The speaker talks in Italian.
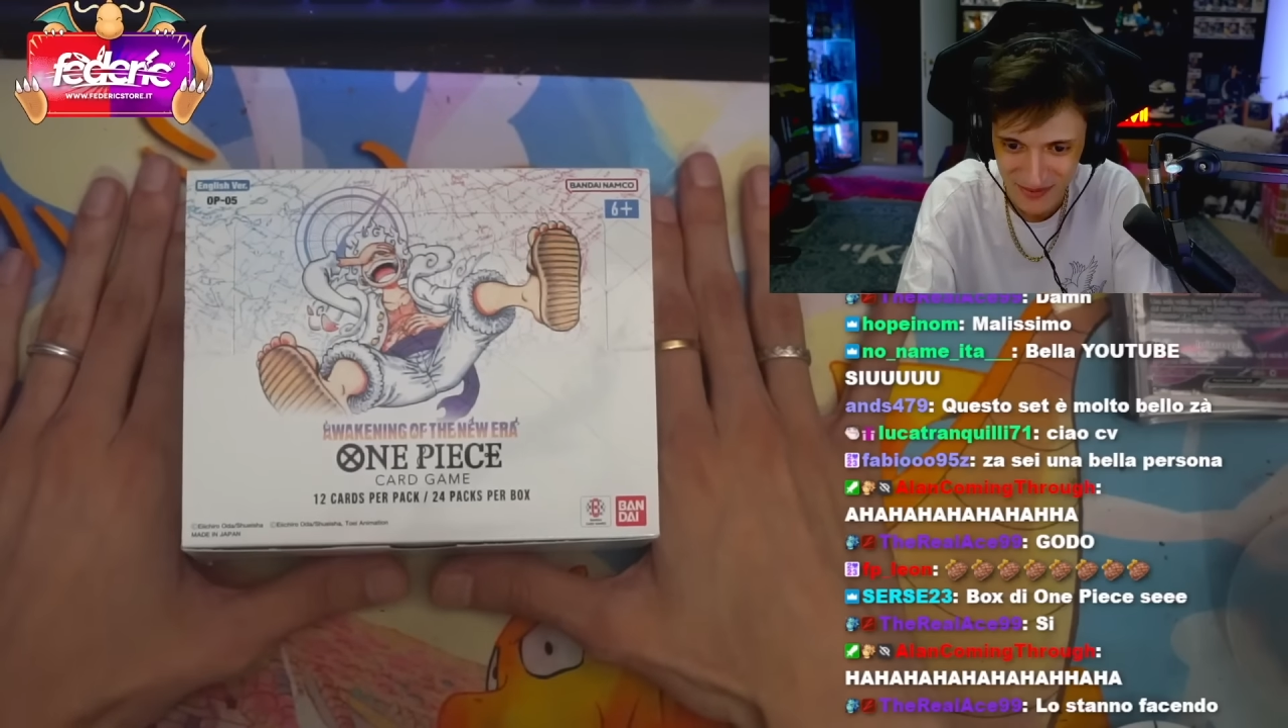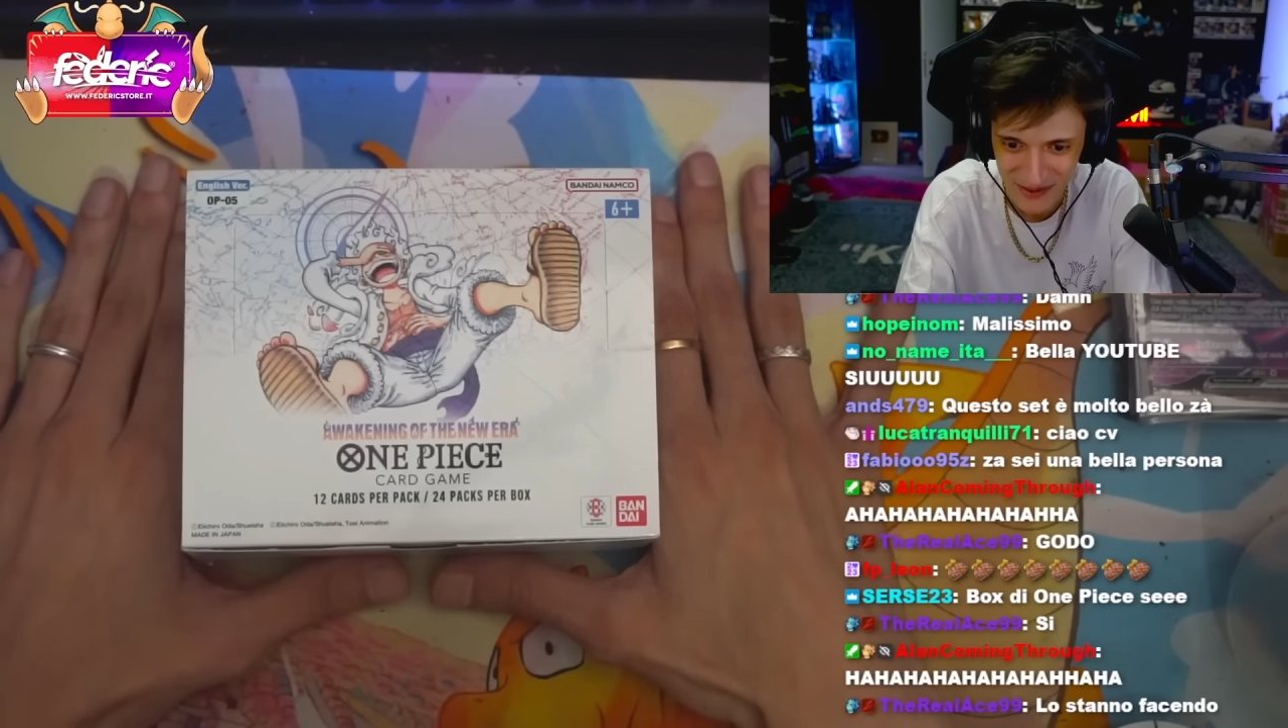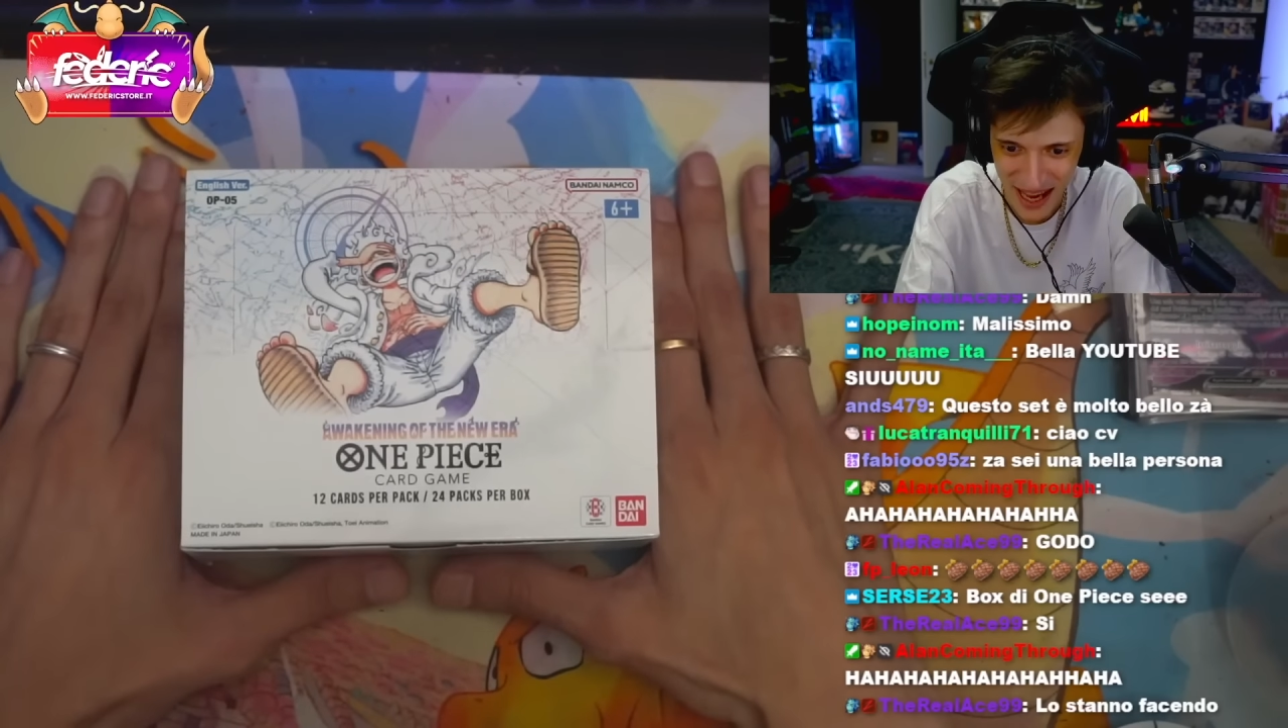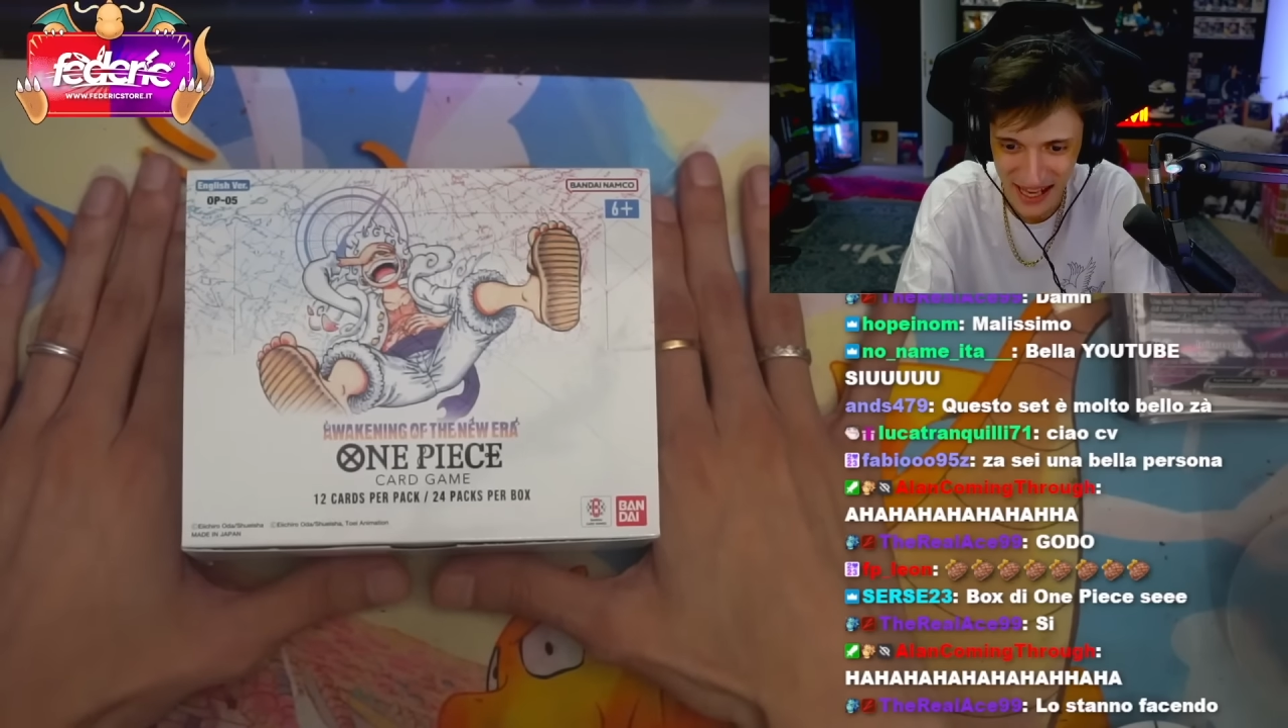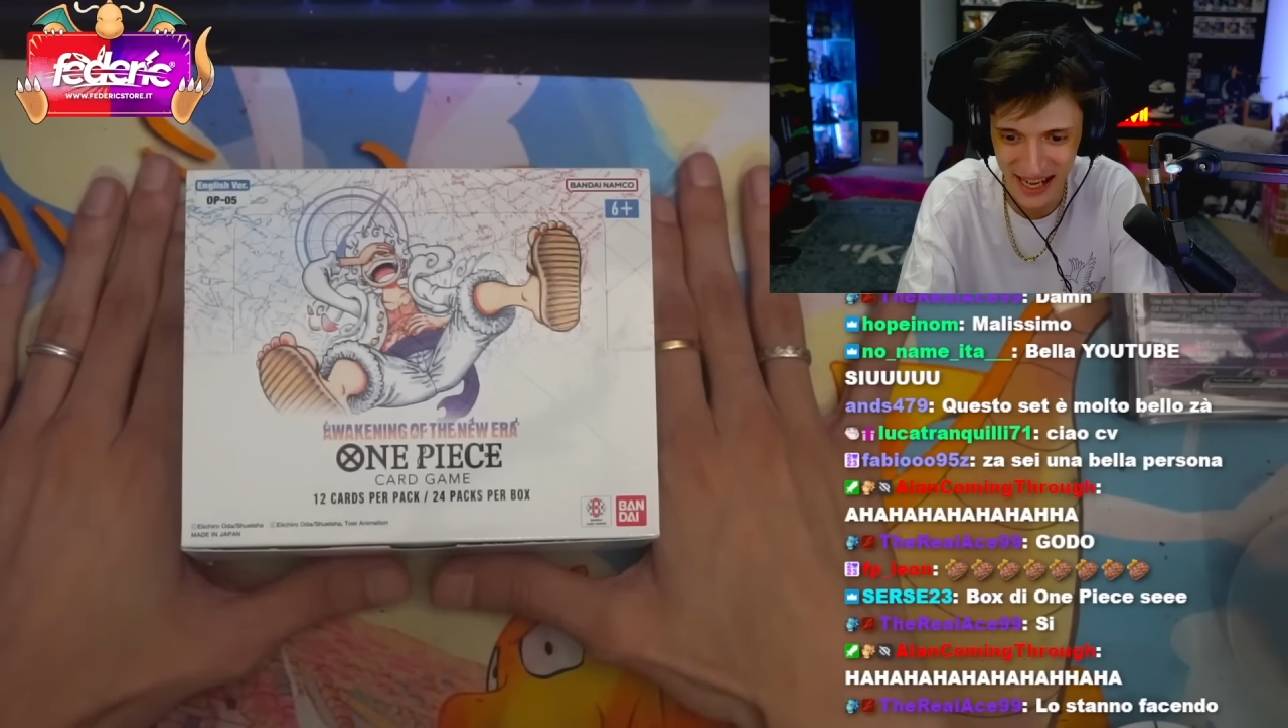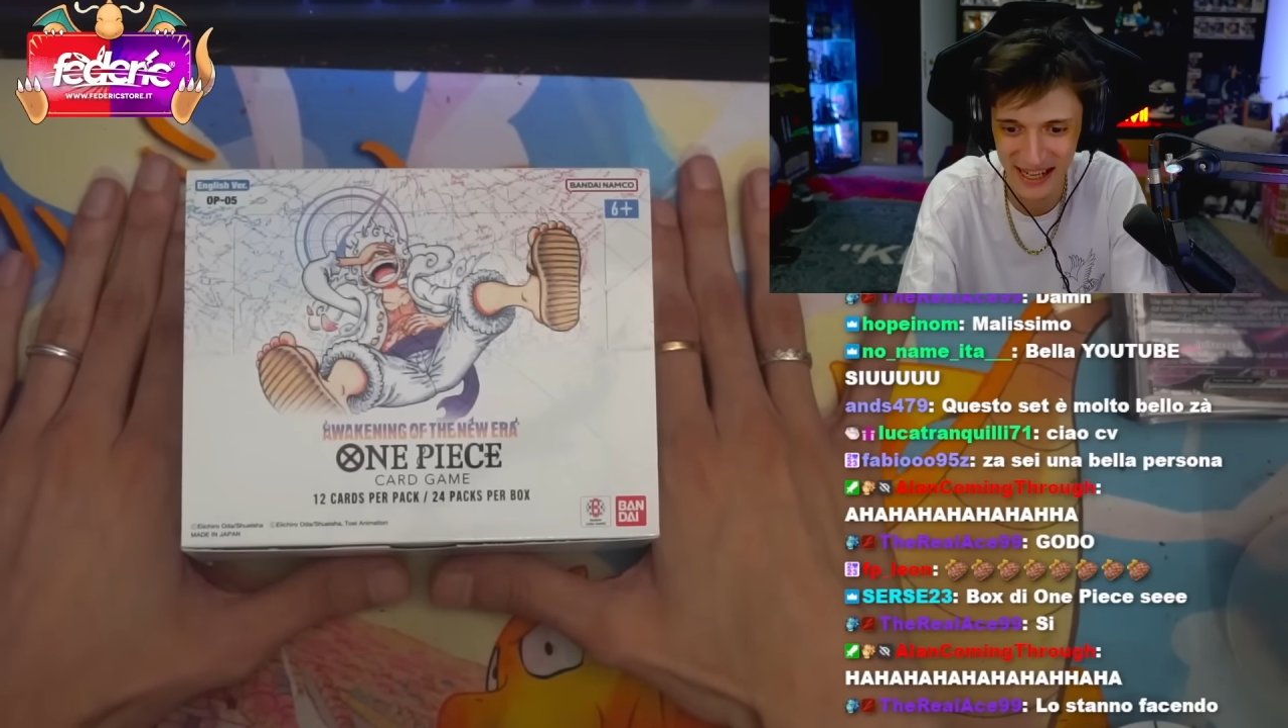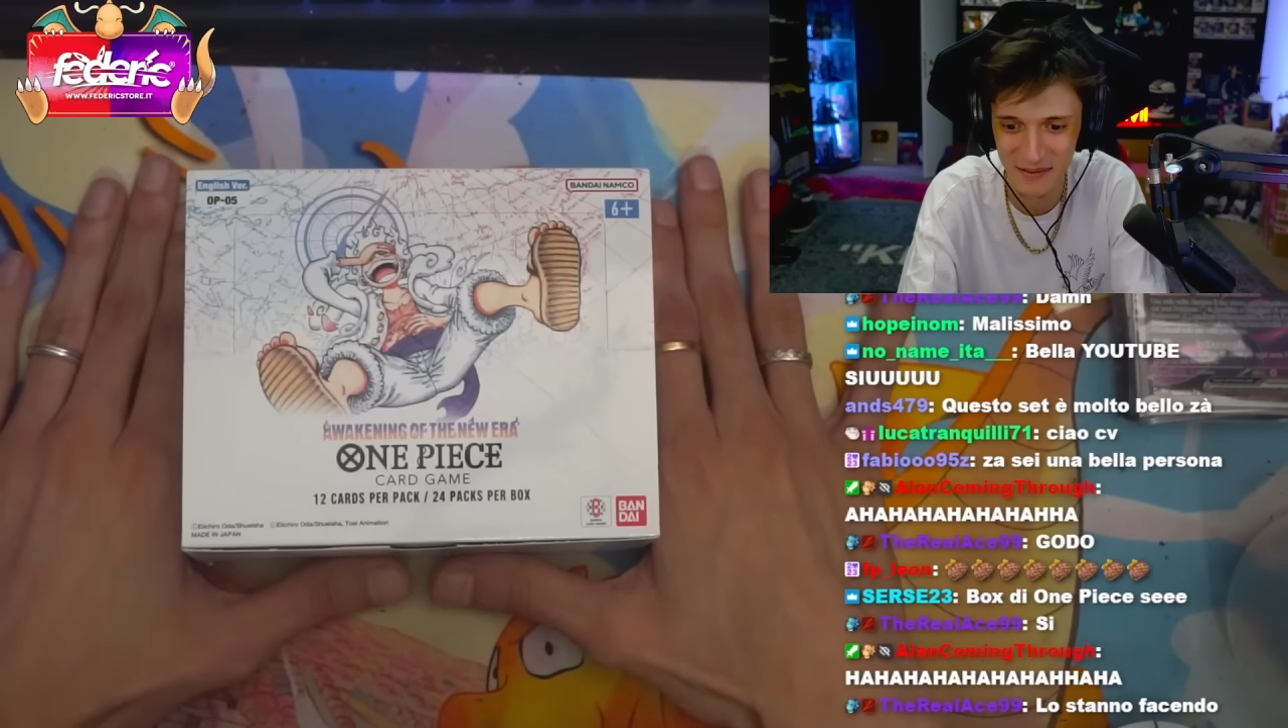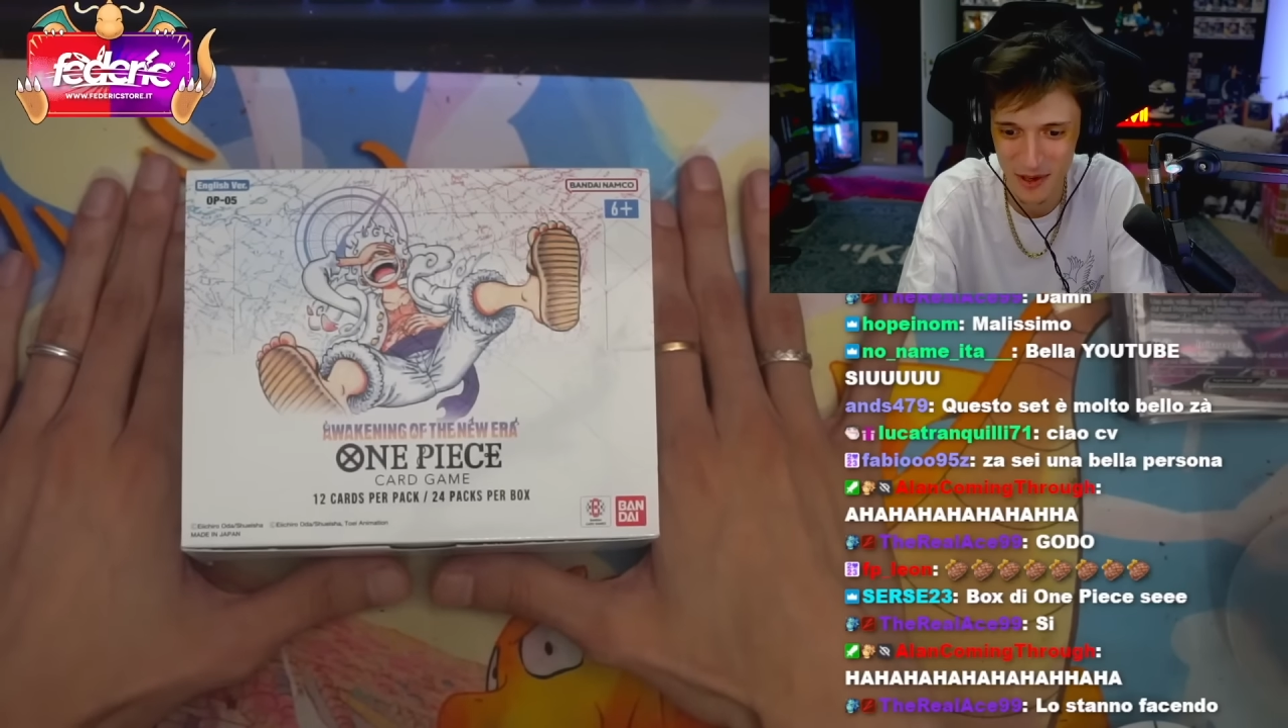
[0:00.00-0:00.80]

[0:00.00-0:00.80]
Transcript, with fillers: era, il mio